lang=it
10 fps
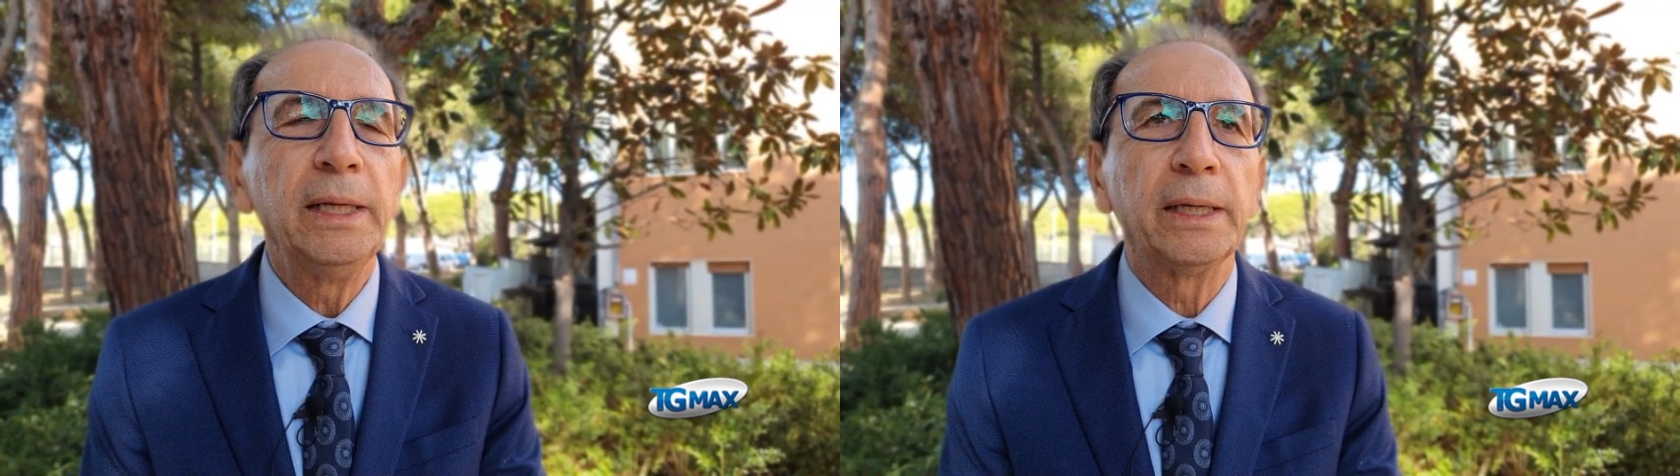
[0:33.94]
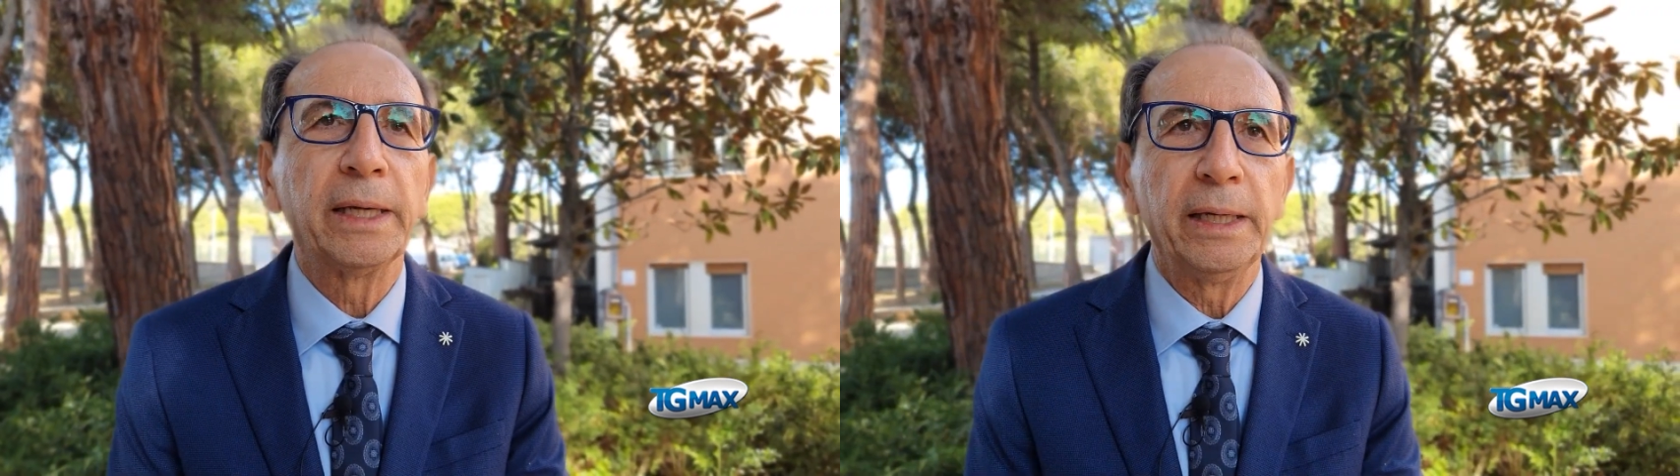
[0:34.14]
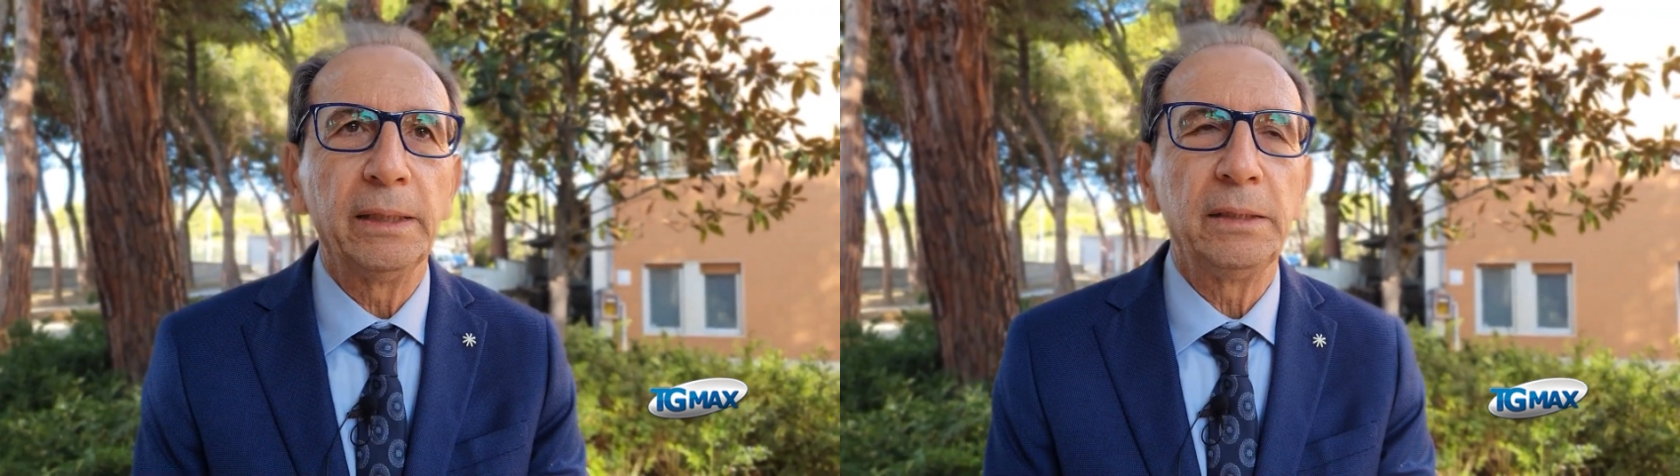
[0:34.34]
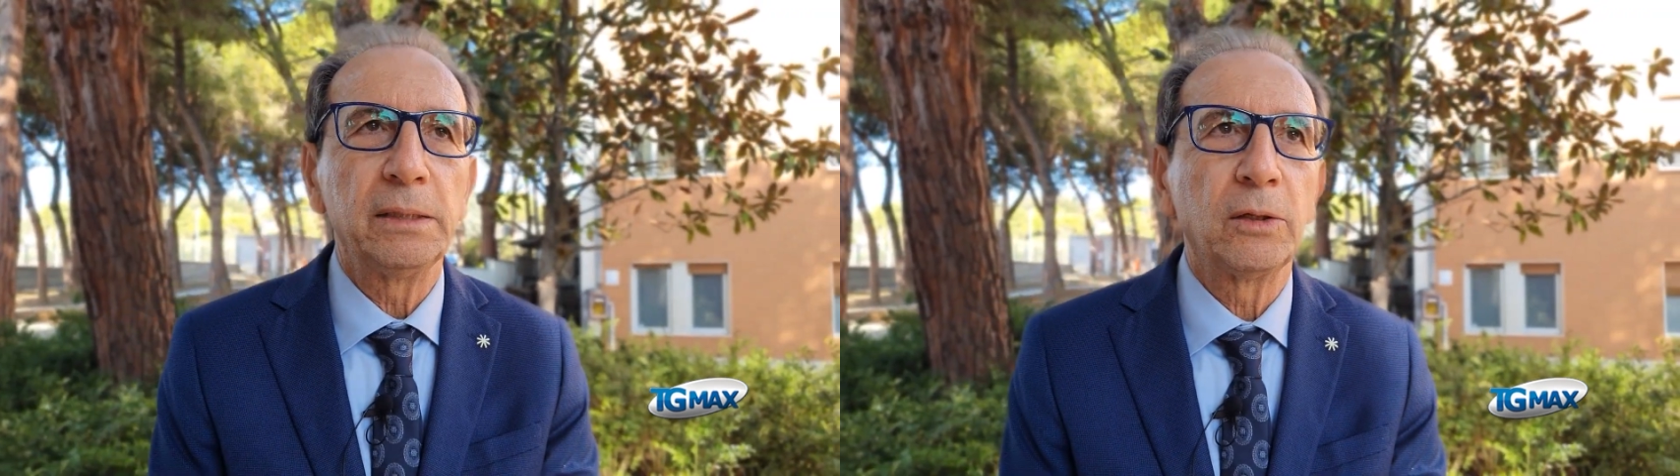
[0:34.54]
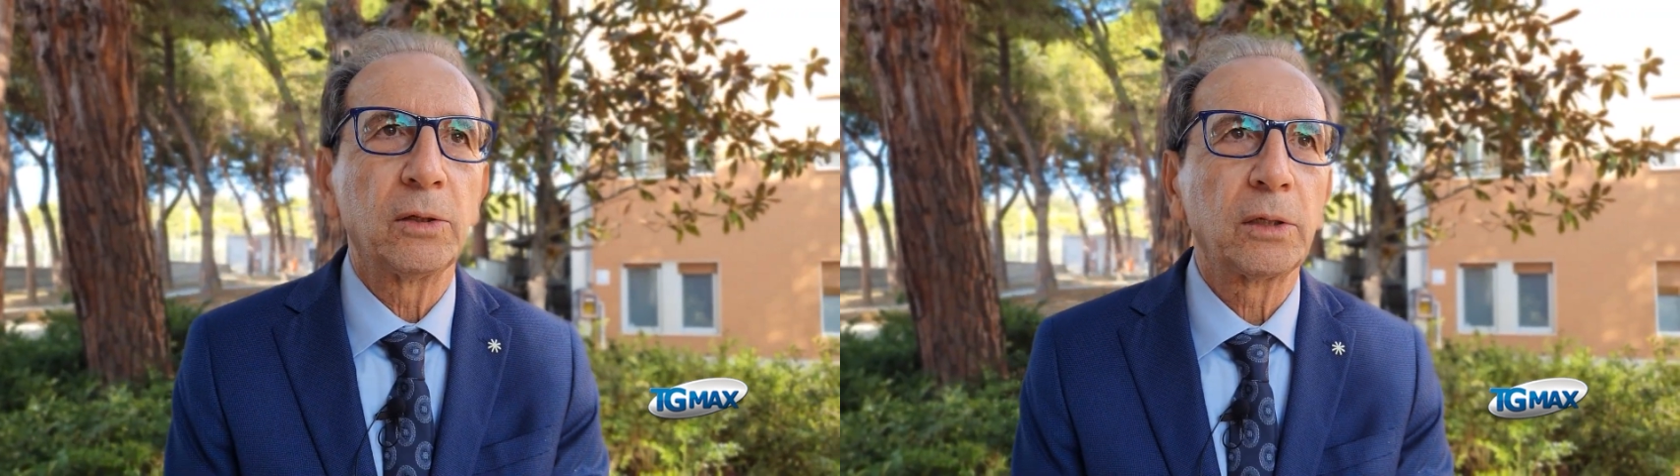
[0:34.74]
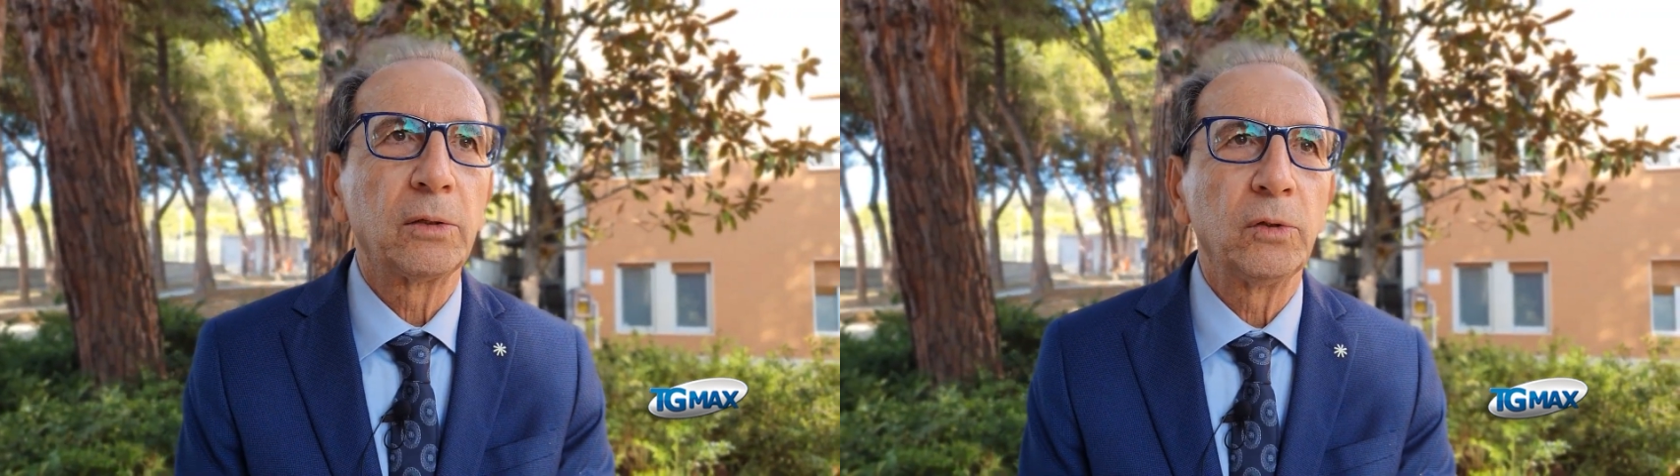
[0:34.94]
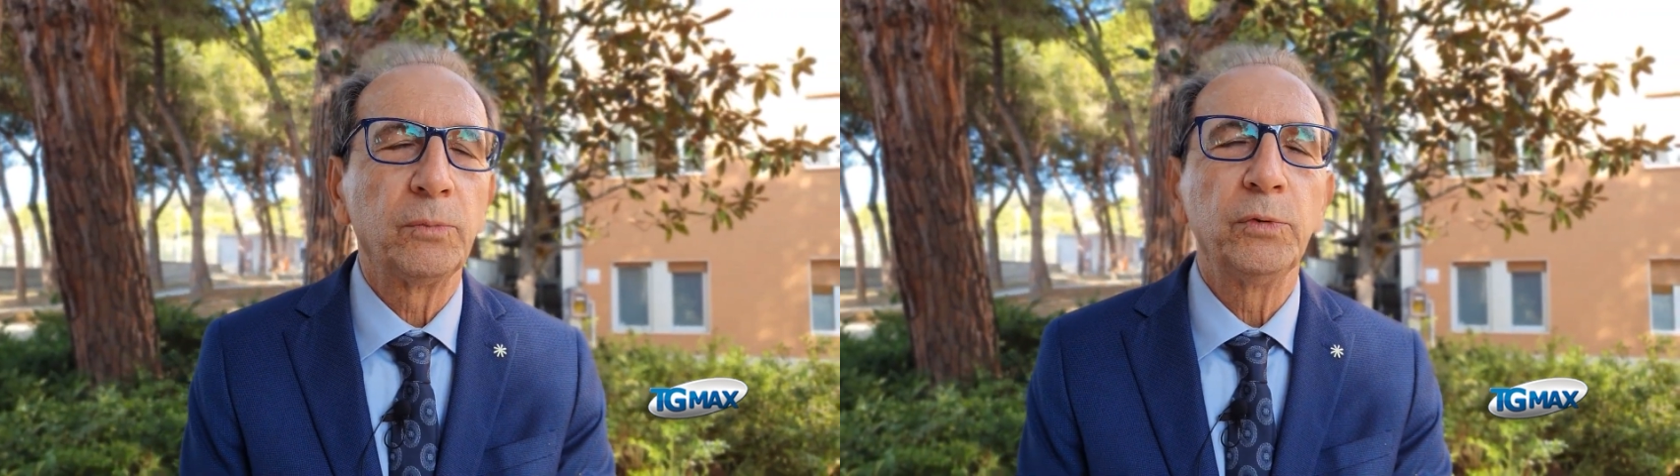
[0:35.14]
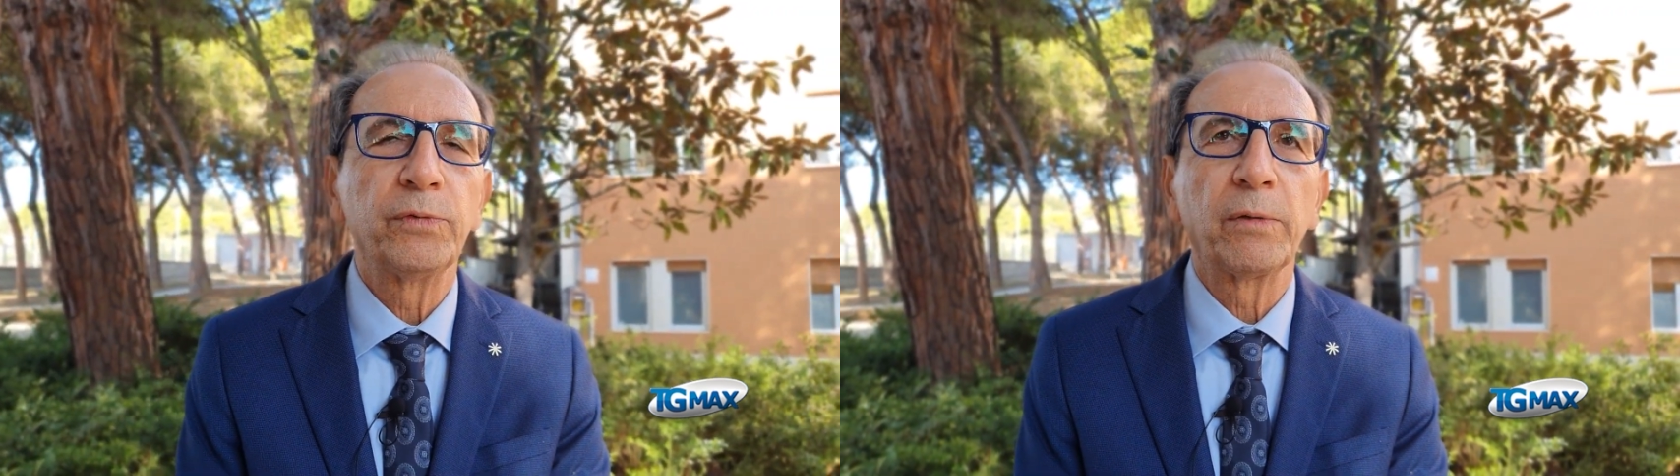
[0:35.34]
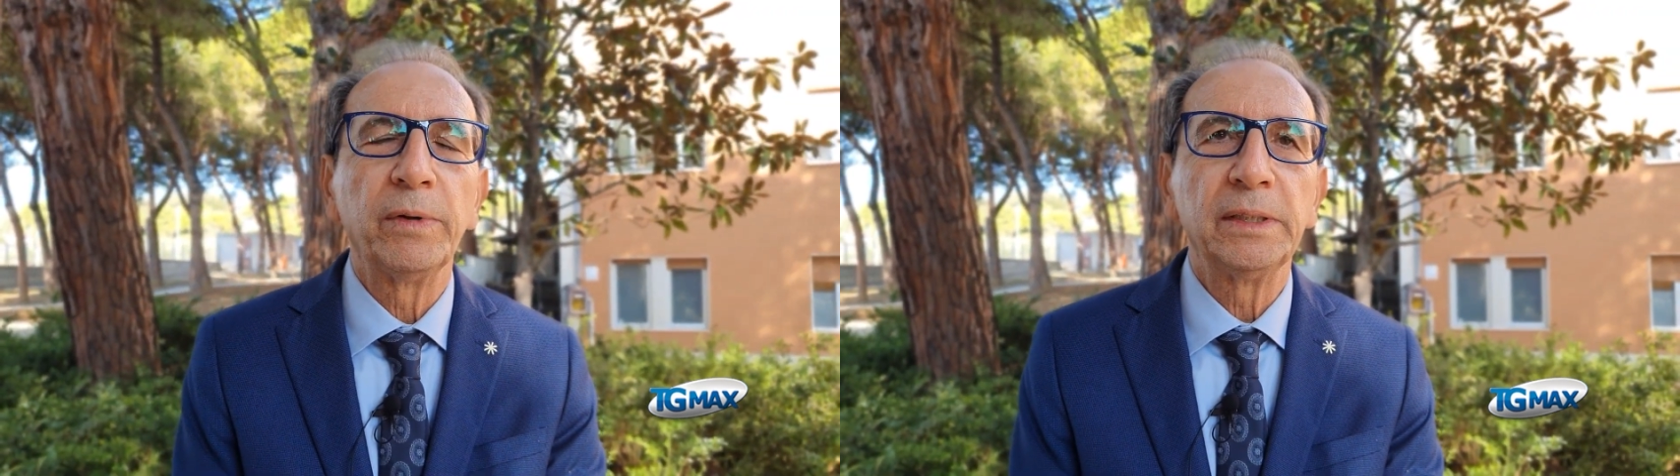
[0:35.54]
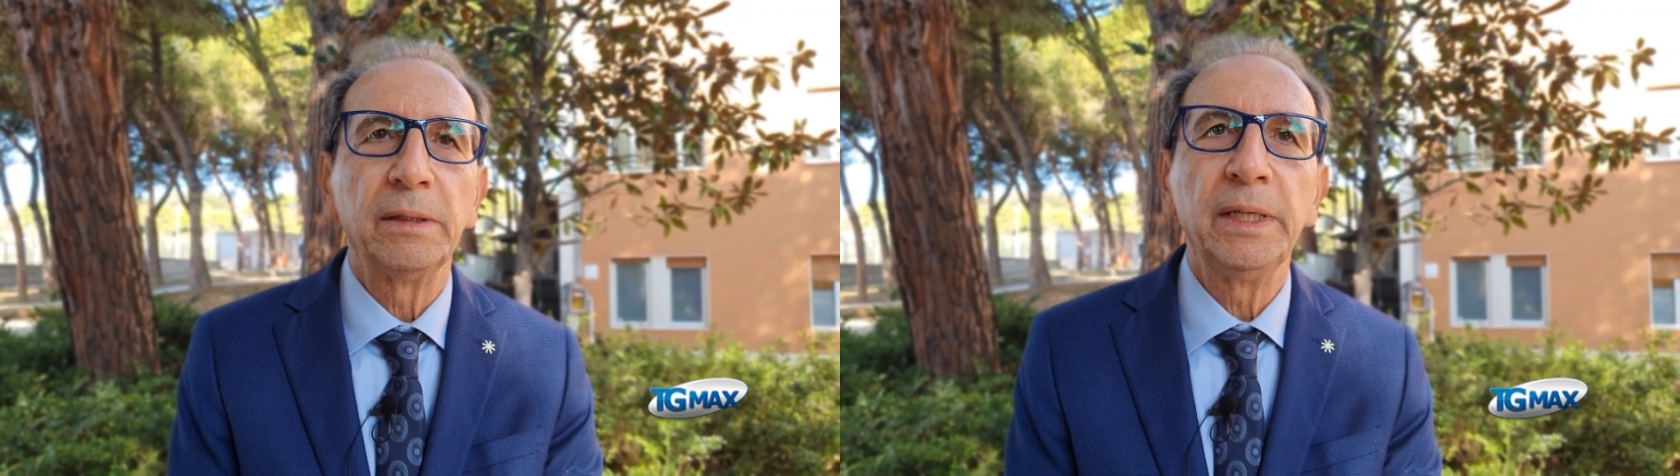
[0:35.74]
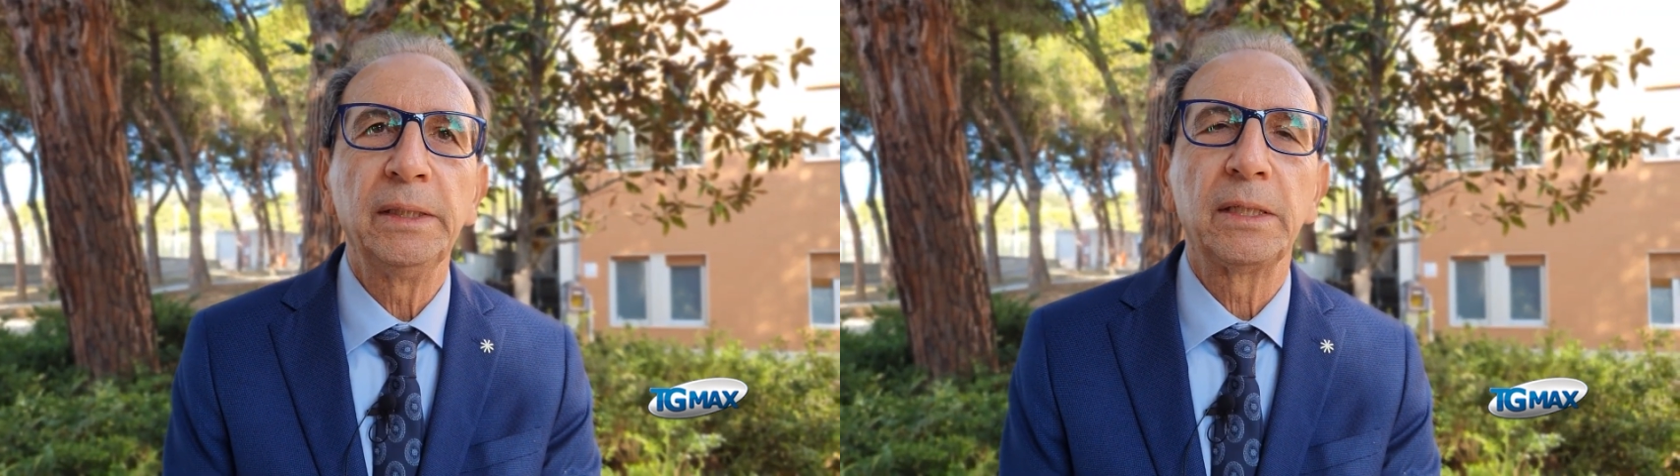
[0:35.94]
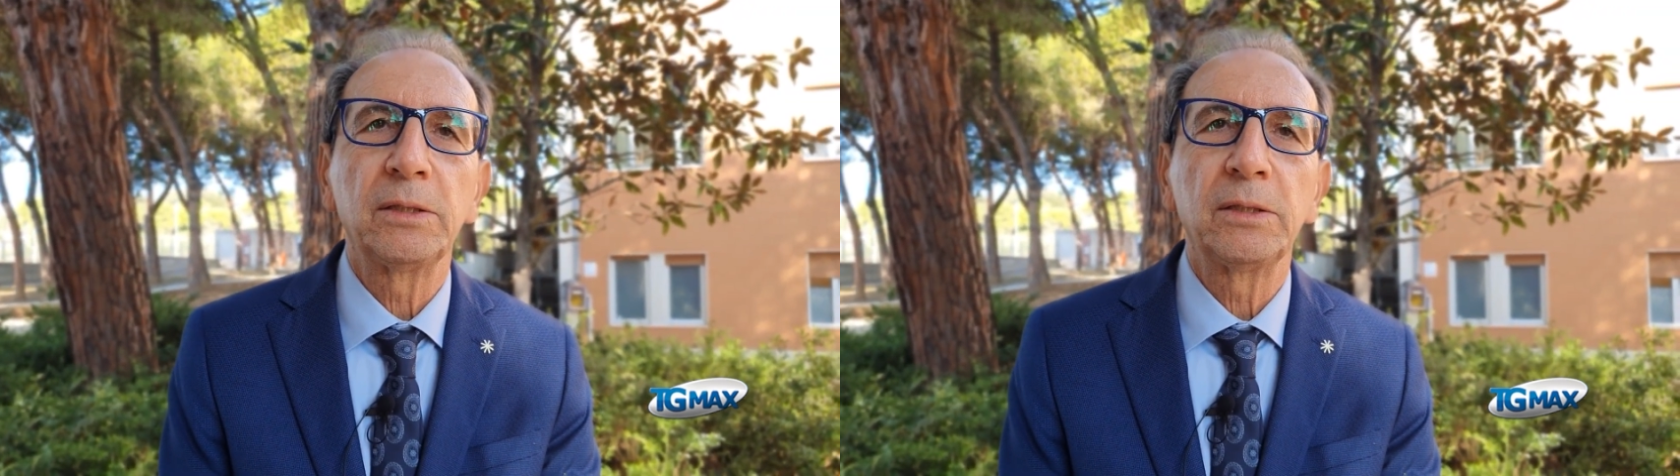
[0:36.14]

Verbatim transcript: che insorgono più frequentemente,